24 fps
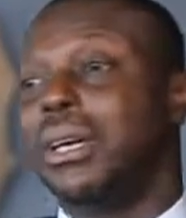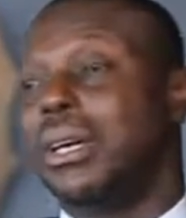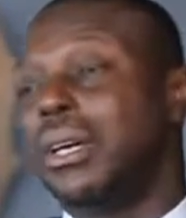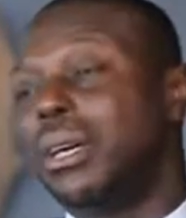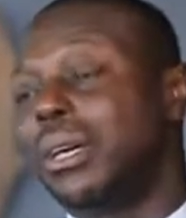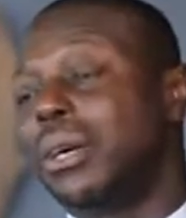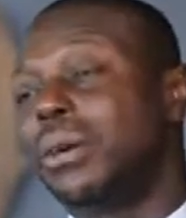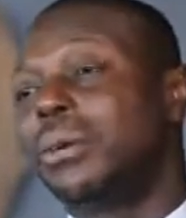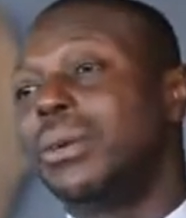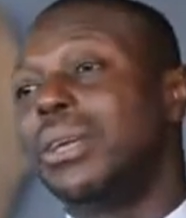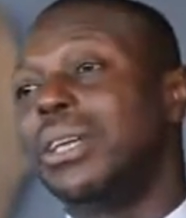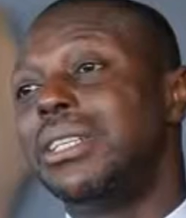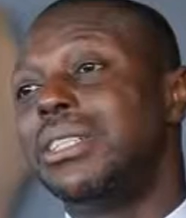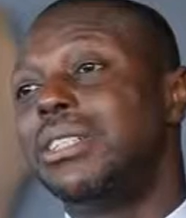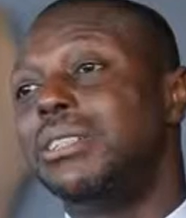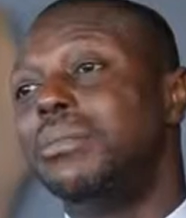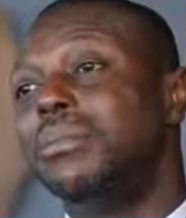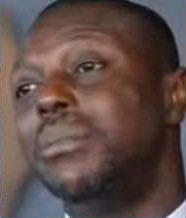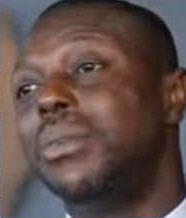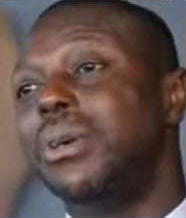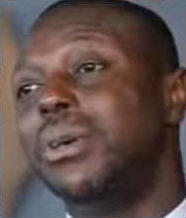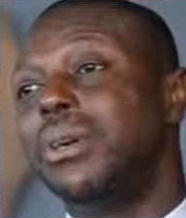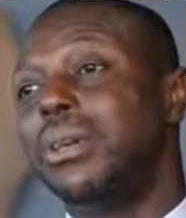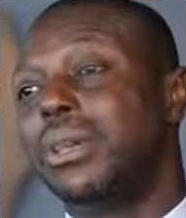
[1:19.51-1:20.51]
euh,
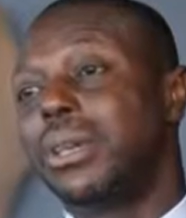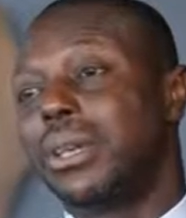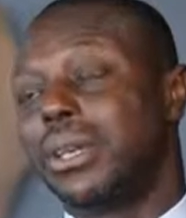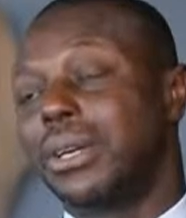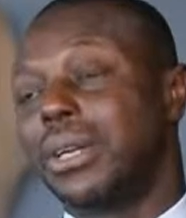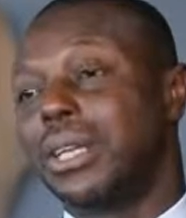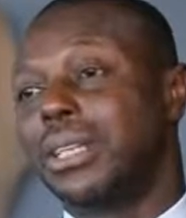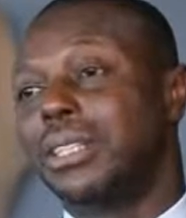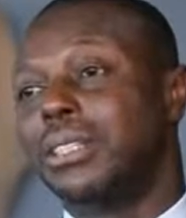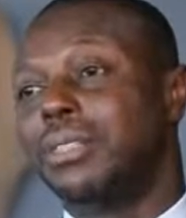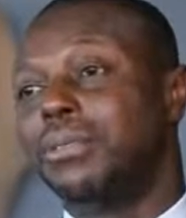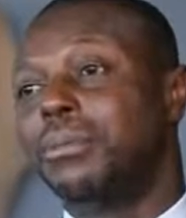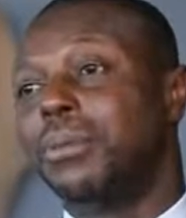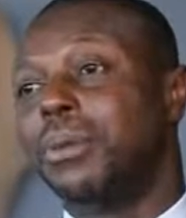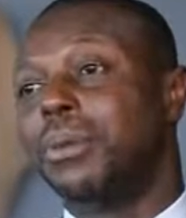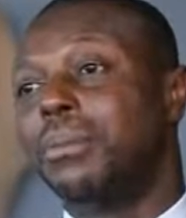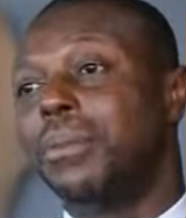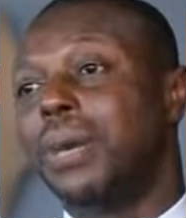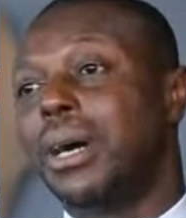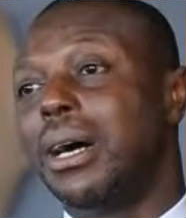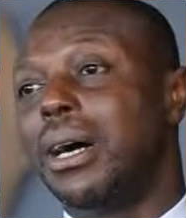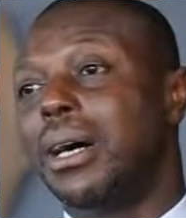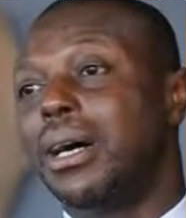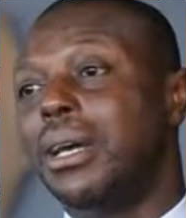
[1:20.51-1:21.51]
relativement,
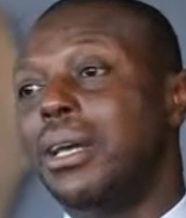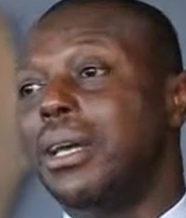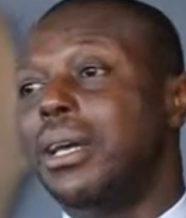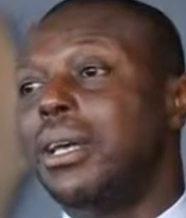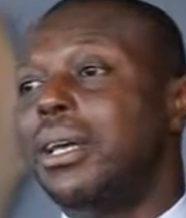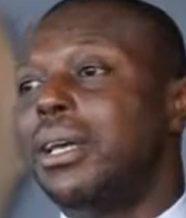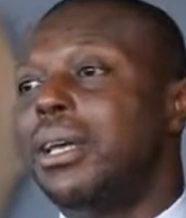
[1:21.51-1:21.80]
relativement bas,